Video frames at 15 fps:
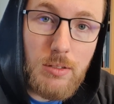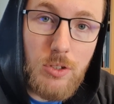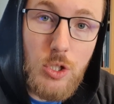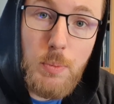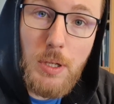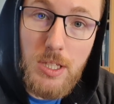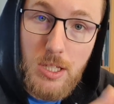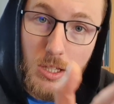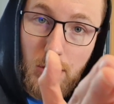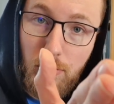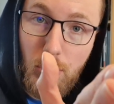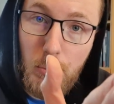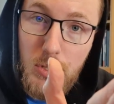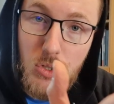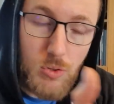J'espère que cette
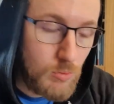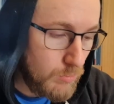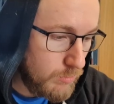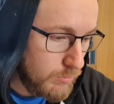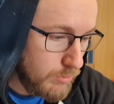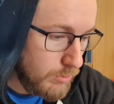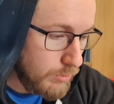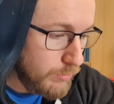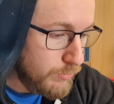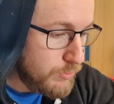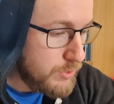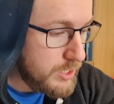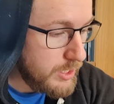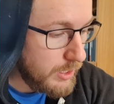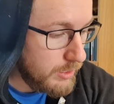information euh,
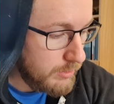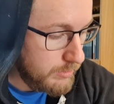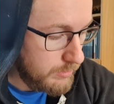vous ira.